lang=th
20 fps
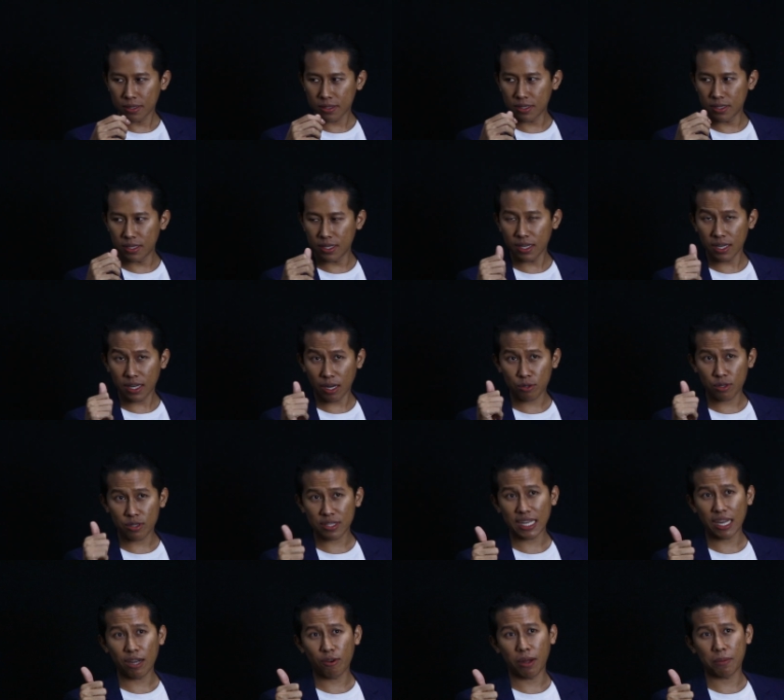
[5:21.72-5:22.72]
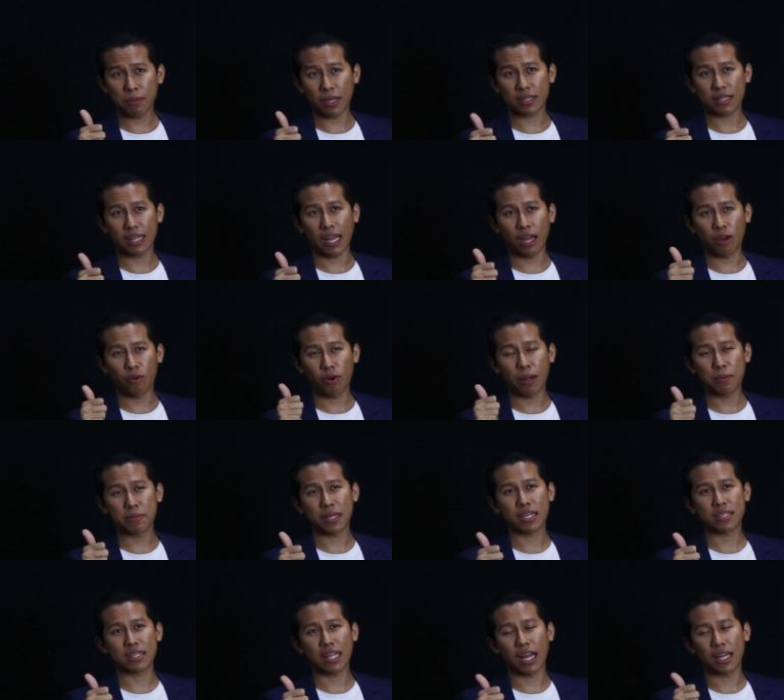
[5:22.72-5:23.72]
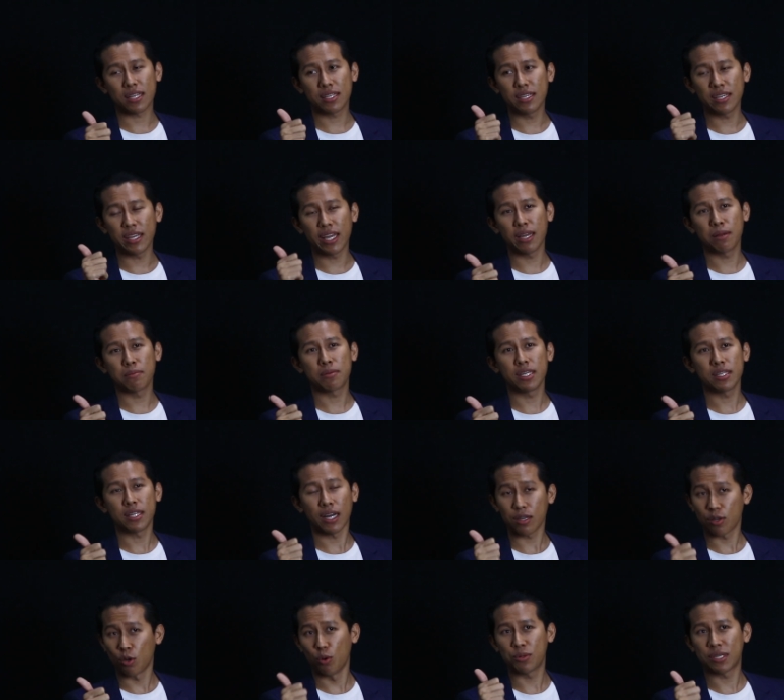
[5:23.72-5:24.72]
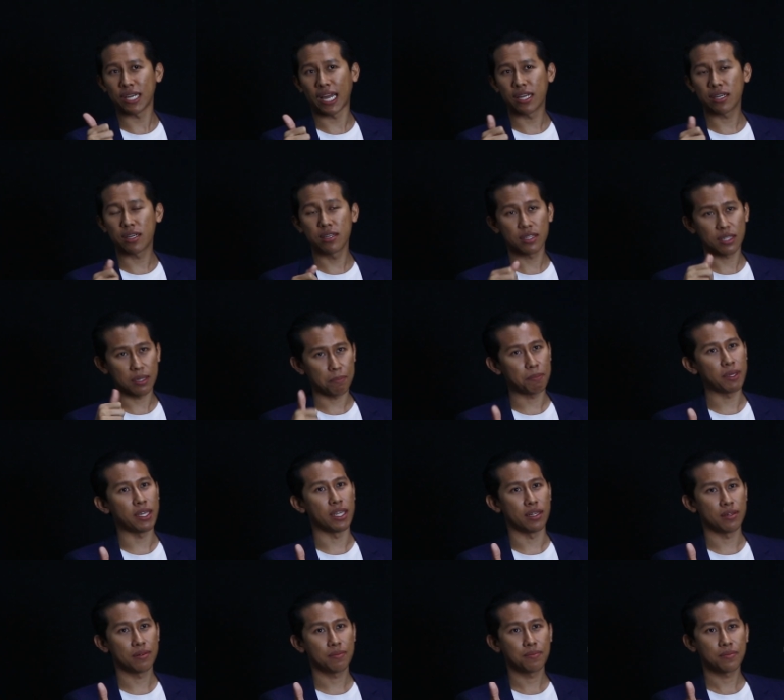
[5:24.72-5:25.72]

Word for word: ทีนี้เราต้องสร้างความแตกต่าง ความแตกต่างที่ AMT ทั้งกรุ๊ปใช้คือสปีด